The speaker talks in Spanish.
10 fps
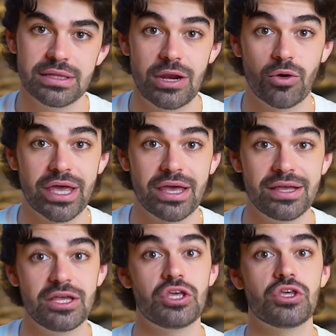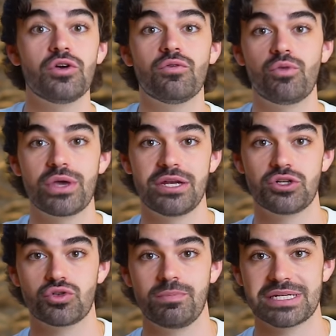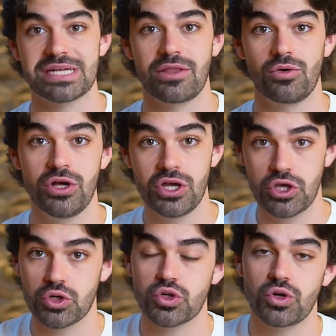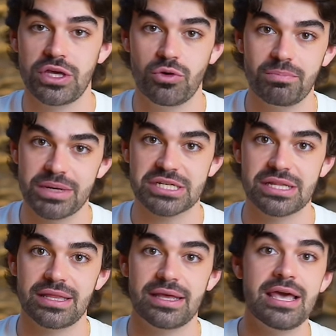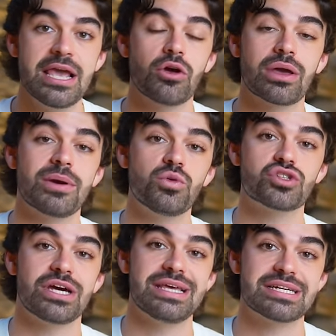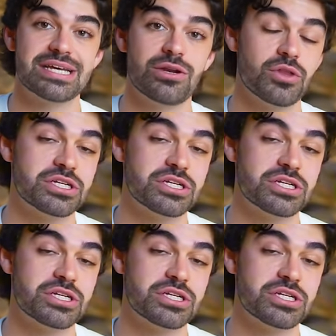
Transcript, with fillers: de lo que yo fui en su pasado, yo soy en un presente, lo que me gustaría ser o